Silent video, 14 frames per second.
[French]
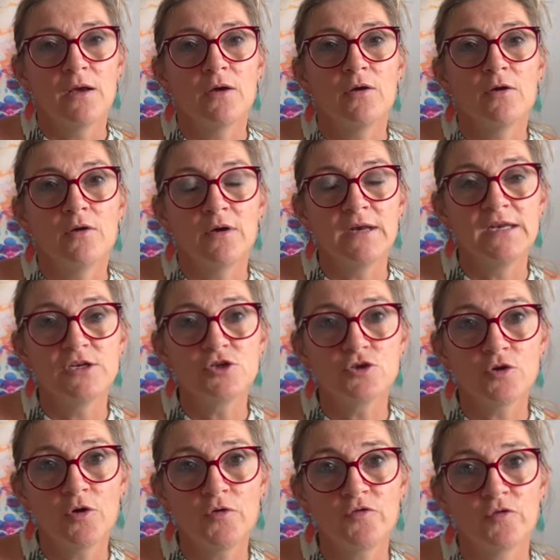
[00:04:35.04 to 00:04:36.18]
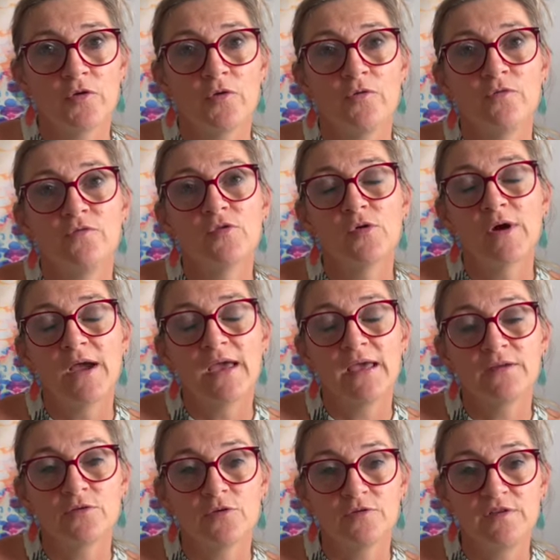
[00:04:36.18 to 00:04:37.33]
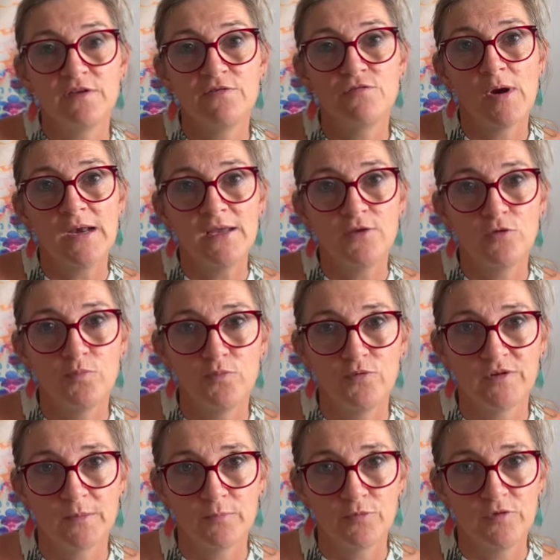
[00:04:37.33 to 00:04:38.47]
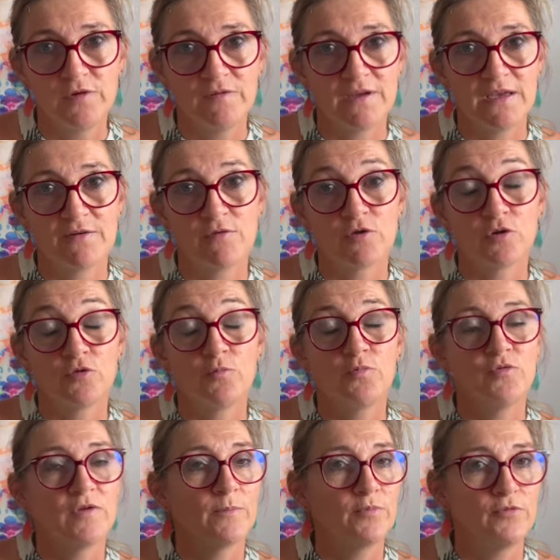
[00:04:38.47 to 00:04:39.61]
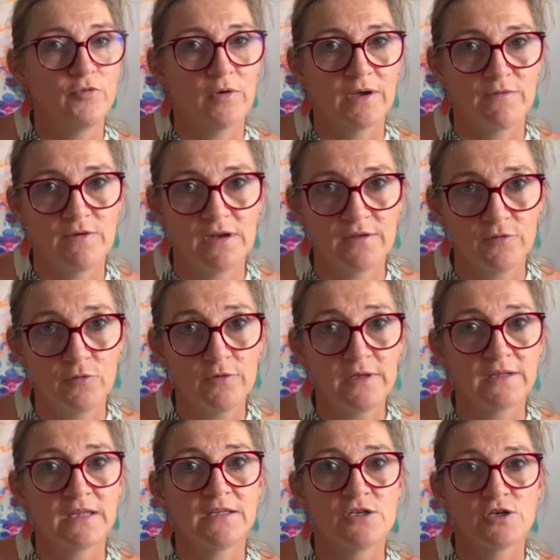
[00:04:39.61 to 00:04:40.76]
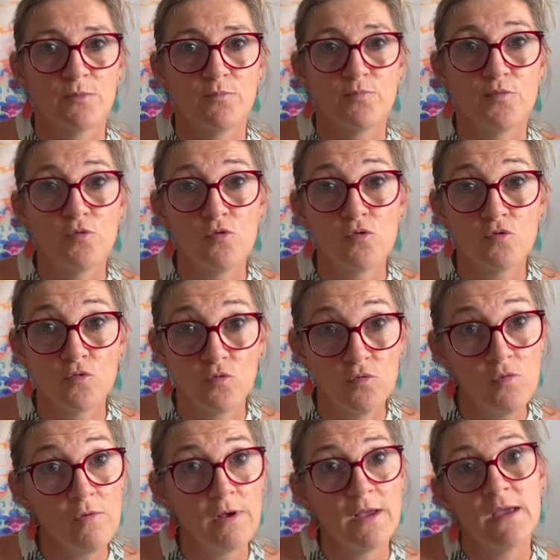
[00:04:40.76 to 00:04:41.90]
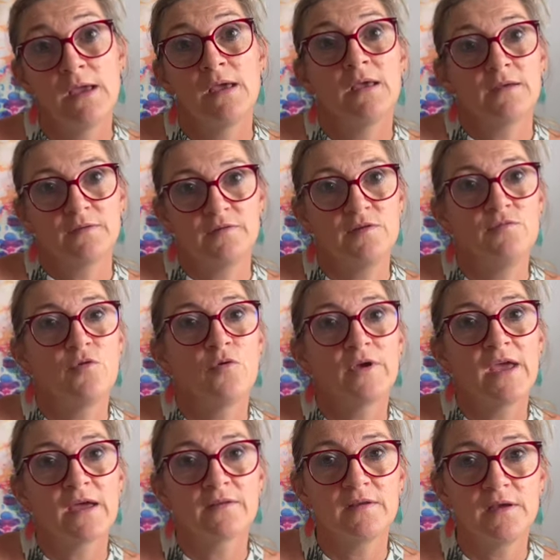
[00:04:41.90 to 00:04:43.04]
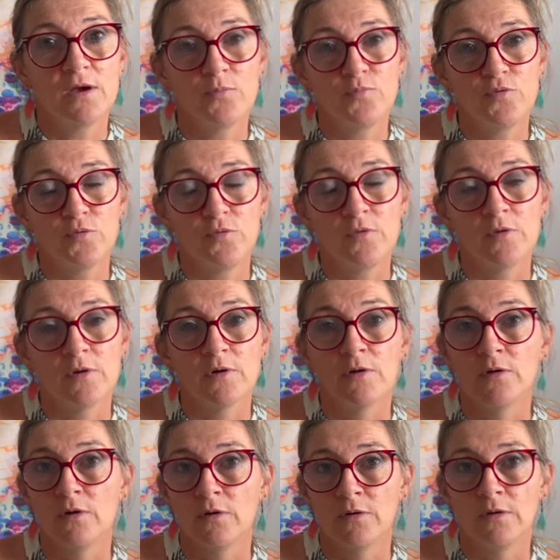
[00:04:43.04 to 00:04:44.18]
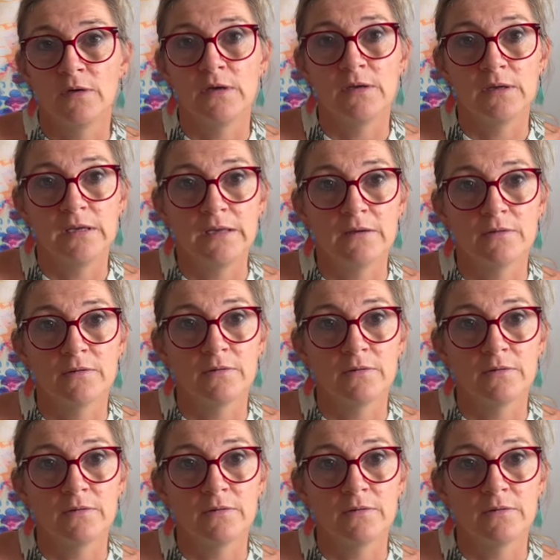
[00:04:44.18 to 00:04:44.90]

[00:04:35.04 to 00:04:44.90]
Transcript: Euh, les choses vont être dévoilées de plus en plus. Il va y avoir de plus en plus de révélations. Il y en a déjà beaucoup. Si vous regardez un peu euh, les,